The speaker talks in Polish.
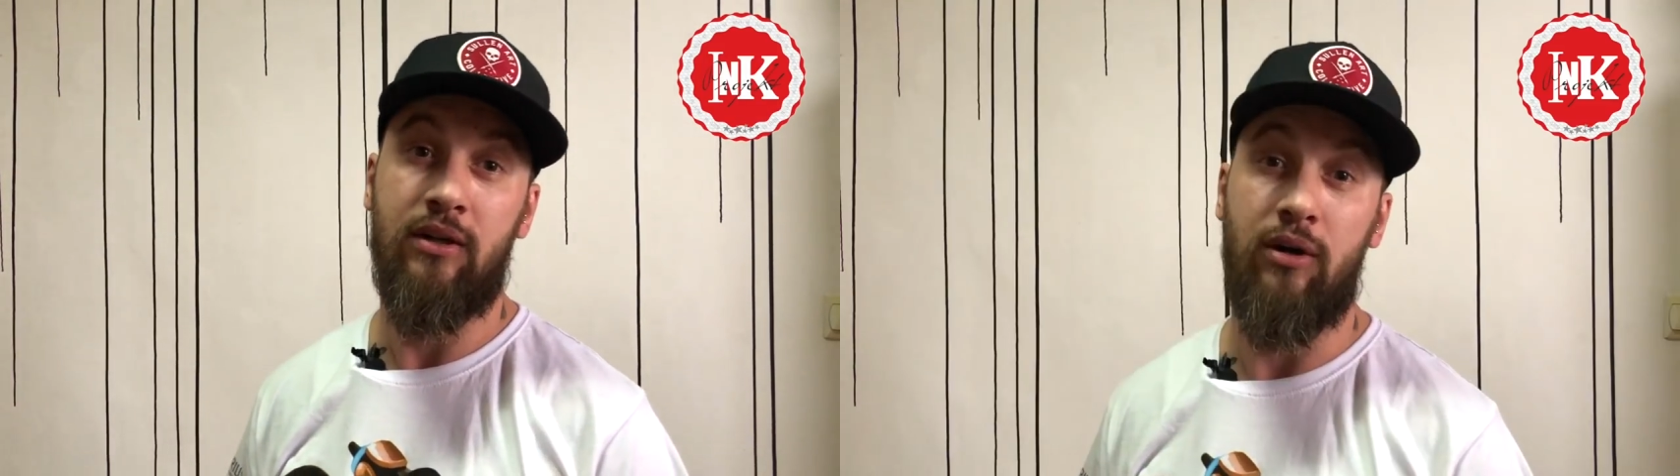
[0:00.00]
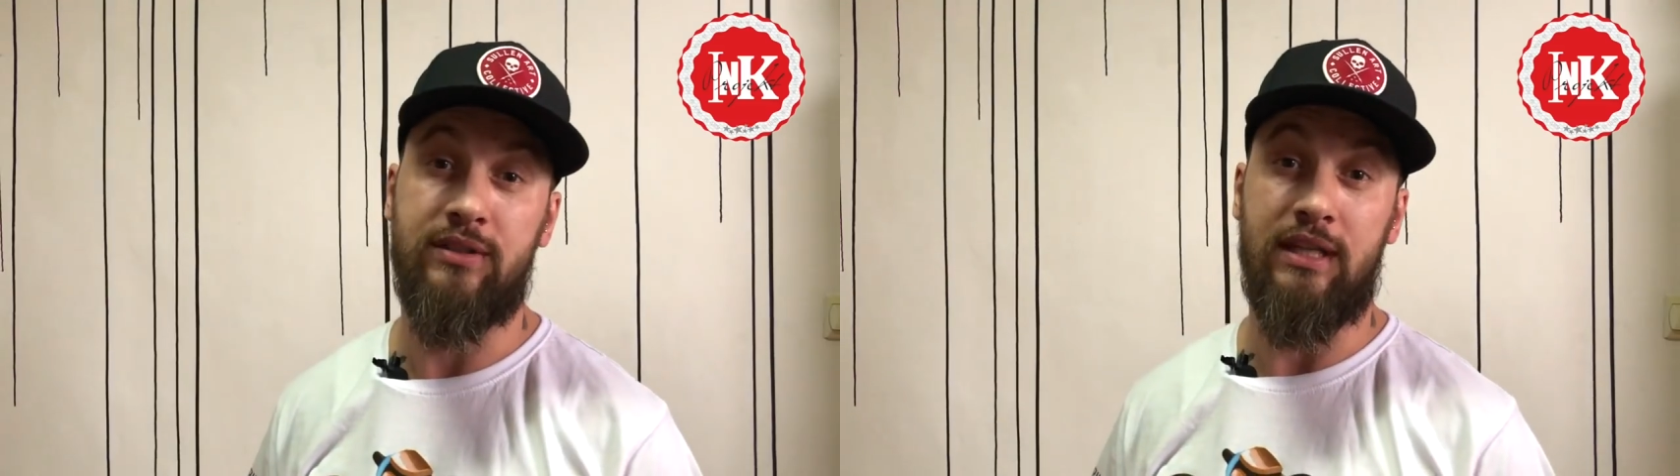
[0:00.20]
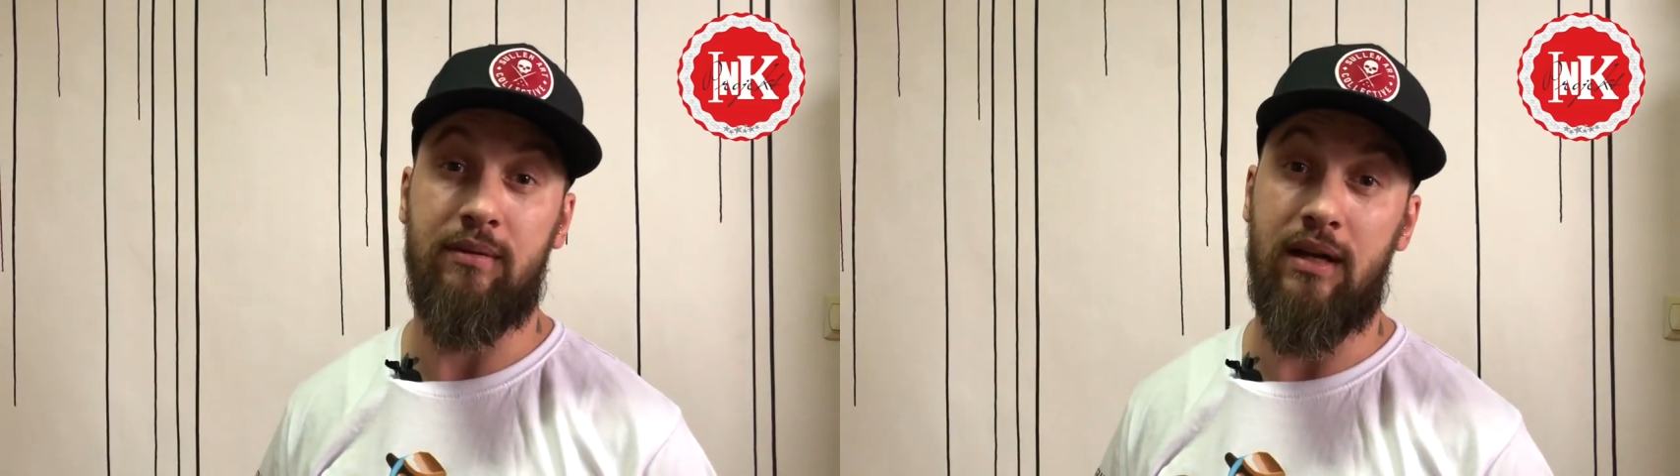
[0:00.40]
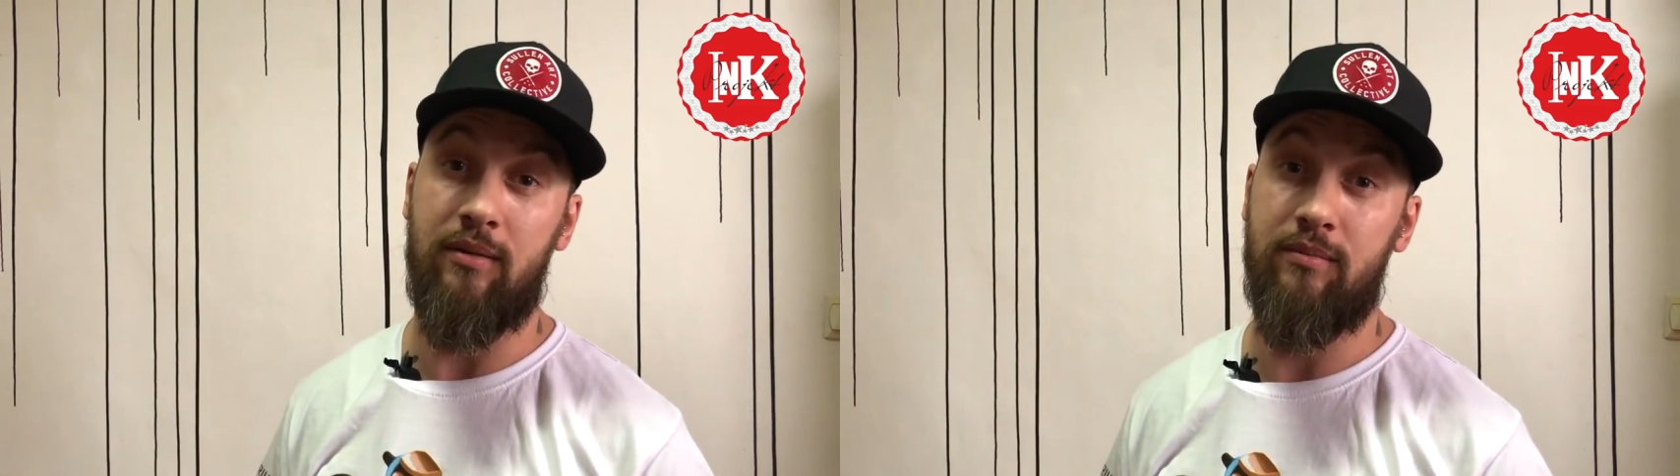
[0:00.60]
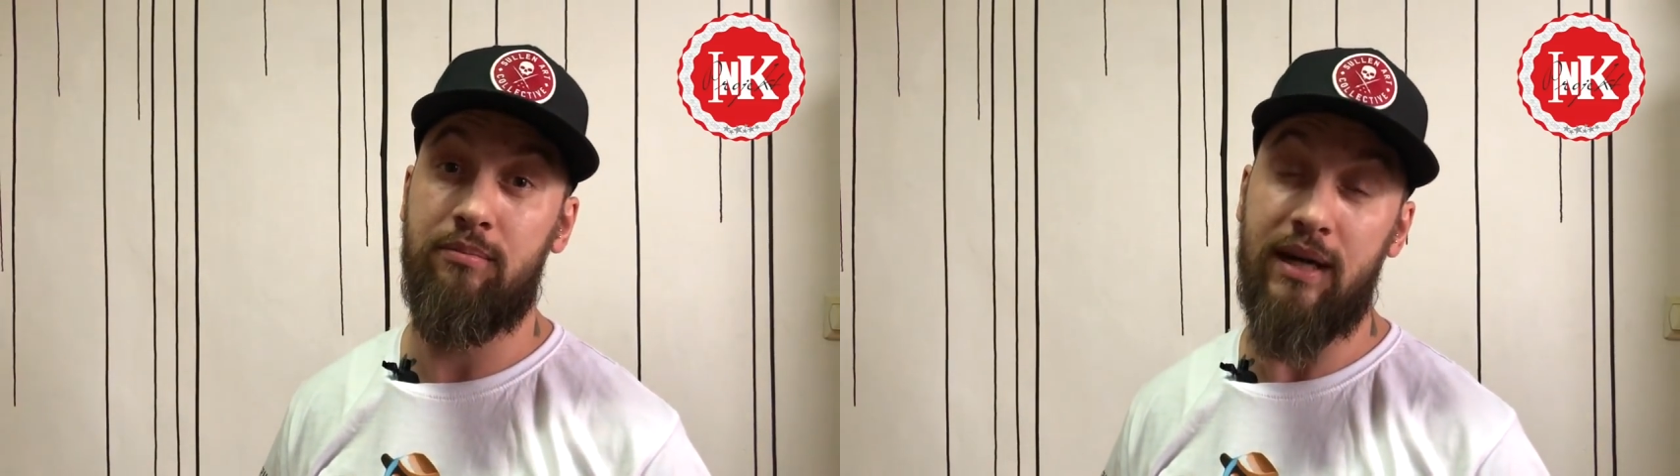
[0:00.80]
oceniam na
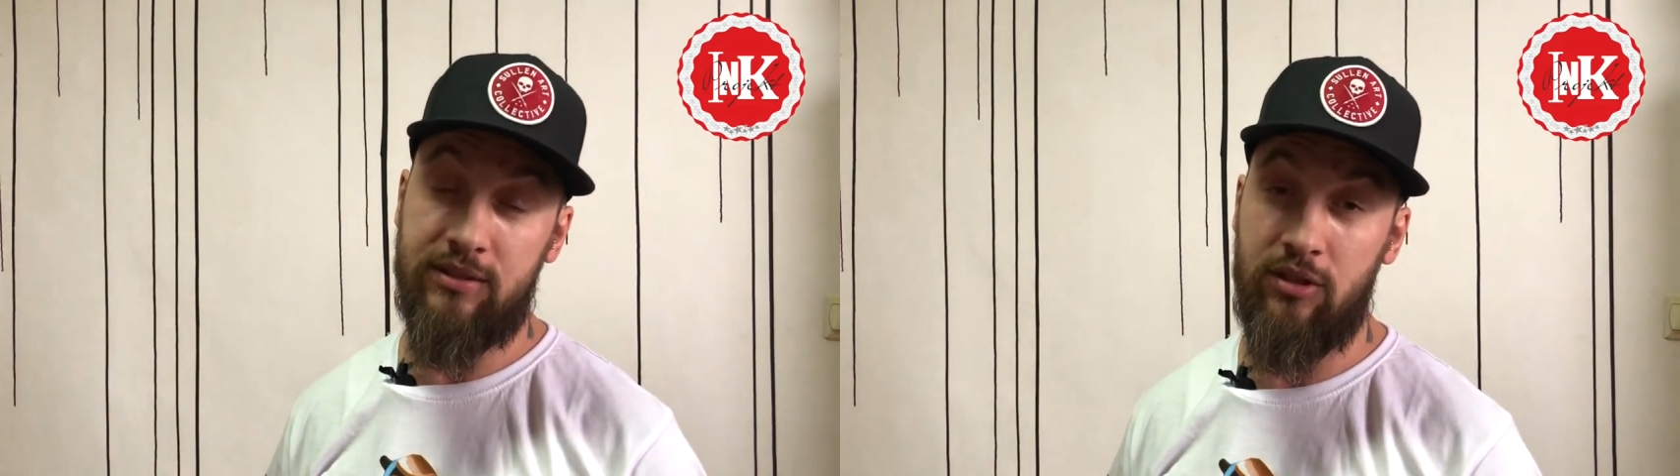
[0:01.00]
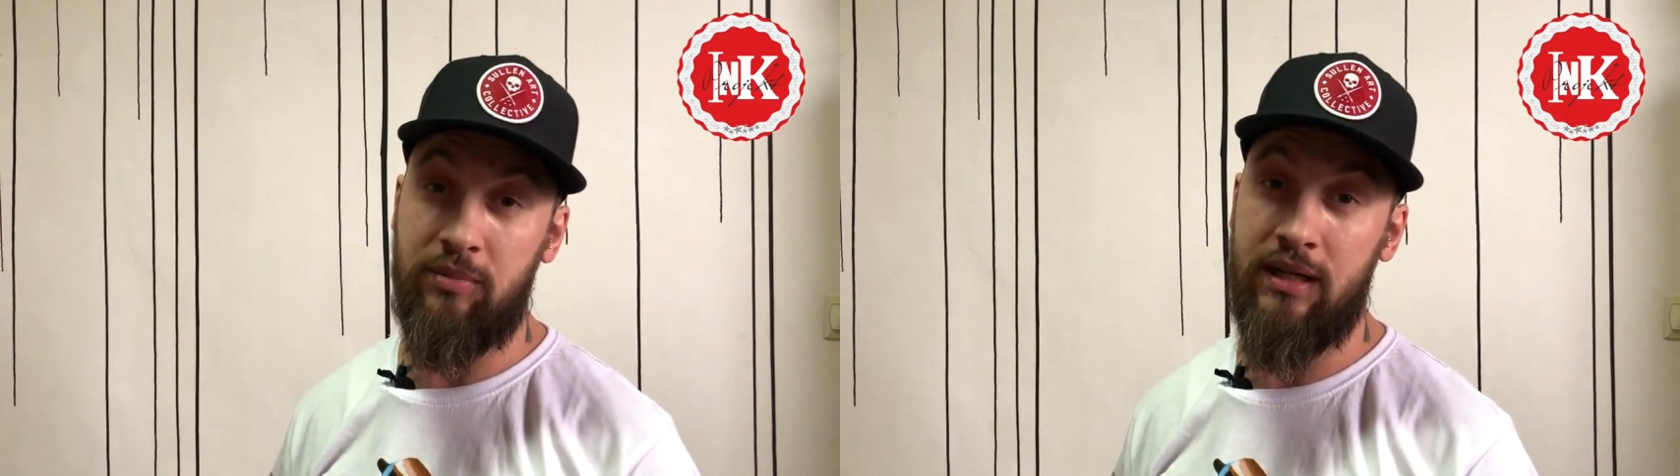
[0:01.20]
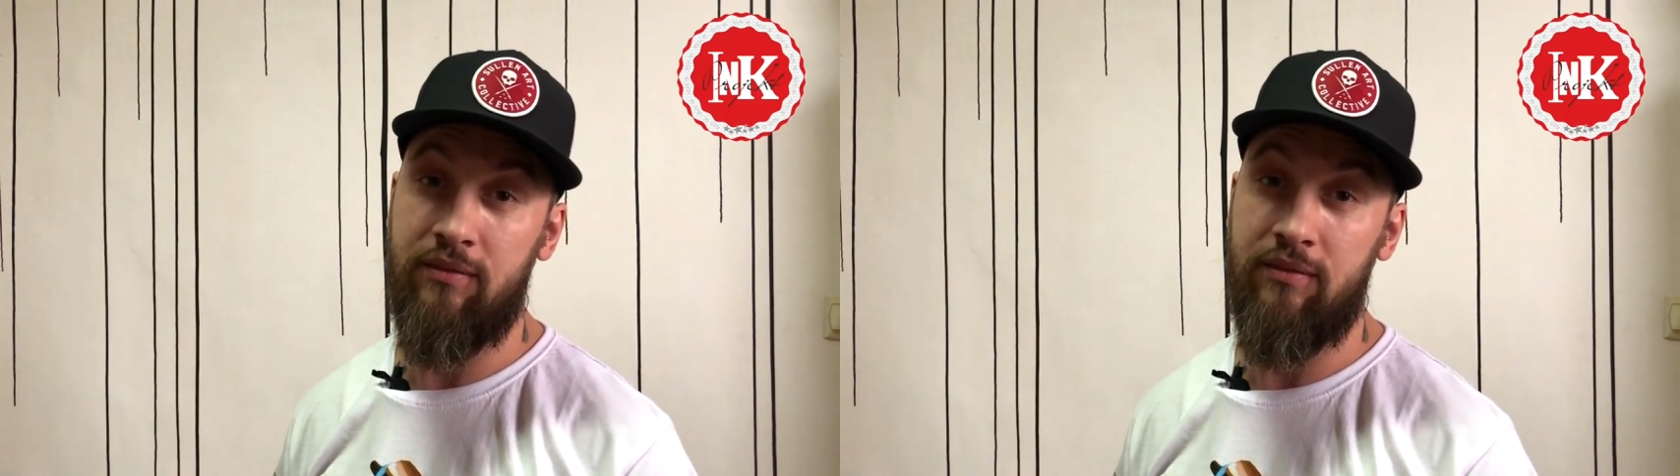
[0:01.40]
bardzo dobre,